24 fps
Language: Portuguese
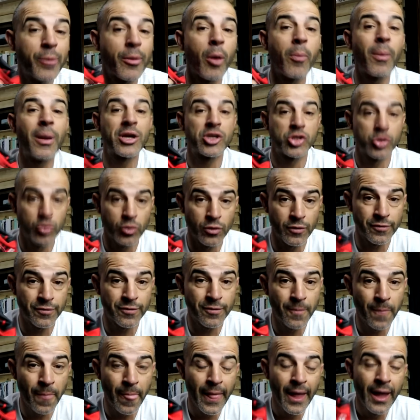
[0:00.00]
o irmão mais
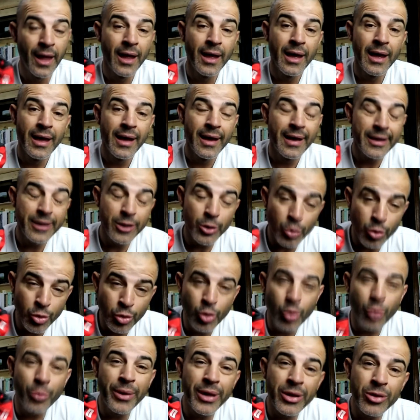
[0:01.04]
novo. E eu
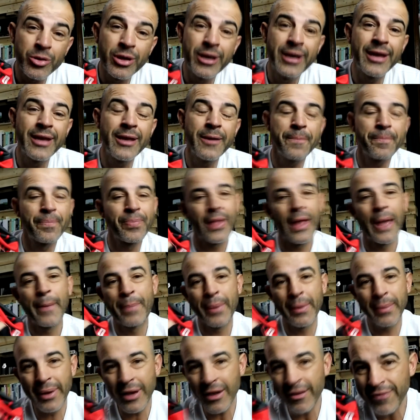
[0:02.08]
recomendo que a
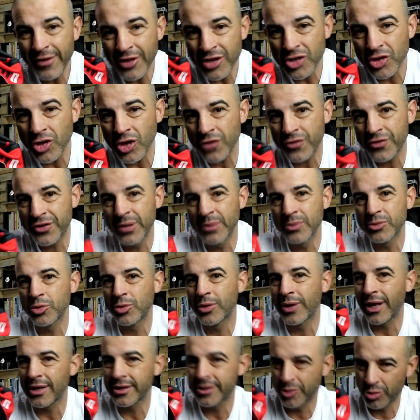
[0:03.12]
primeira vez que nós vestimos um
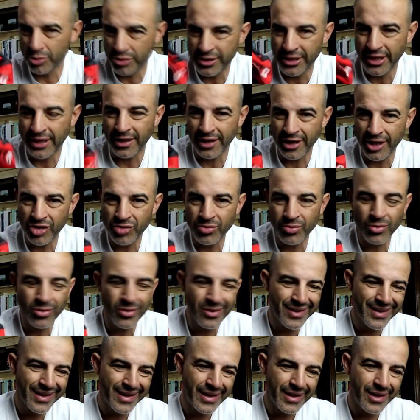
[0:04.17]
calção de ciclismo
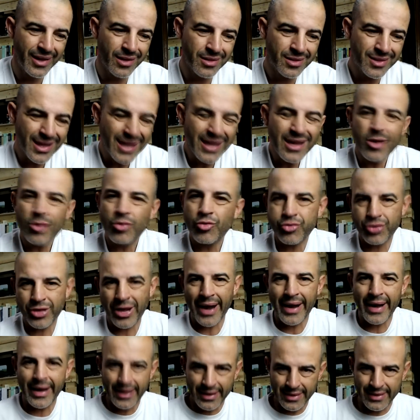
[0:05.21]
ele tem que
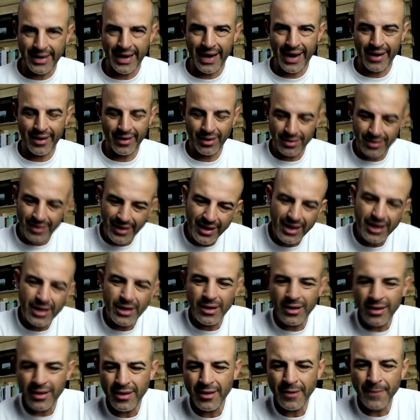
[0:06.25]
custar a entrar, ele tem
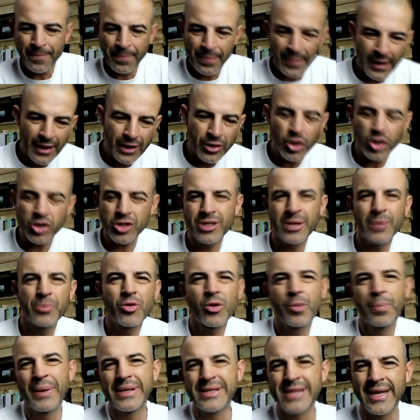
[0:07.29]
que. Nós temos
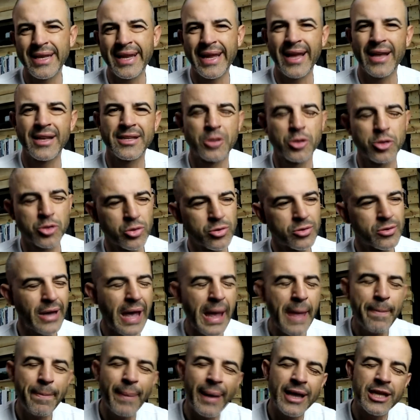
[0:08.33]
que pensar naquela situação do
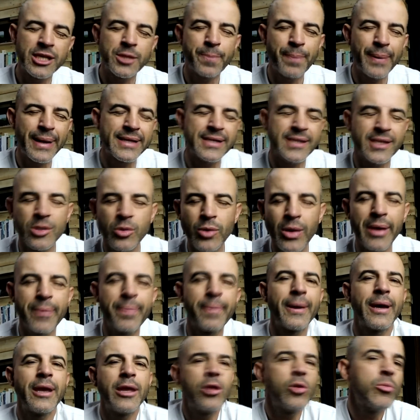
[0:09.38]
epá, isto parece que não é
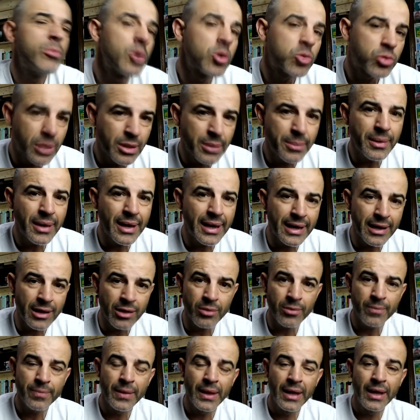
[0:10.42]
bem o meu
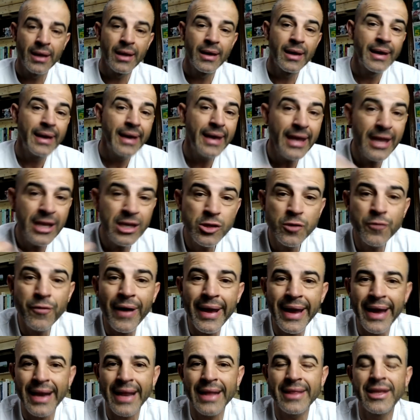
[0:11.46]
tamanho. Isso
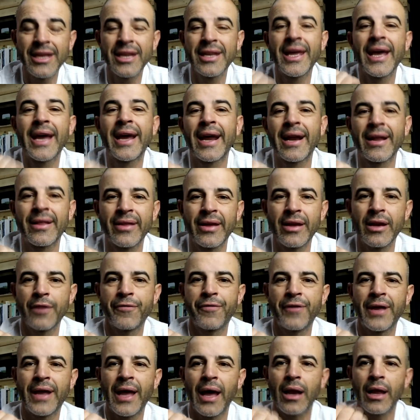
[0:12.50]
vai garantir que a carneira
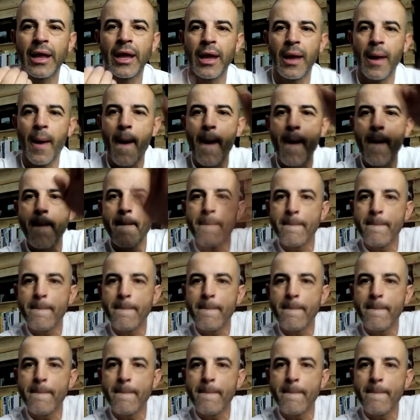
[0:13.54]
fica ali,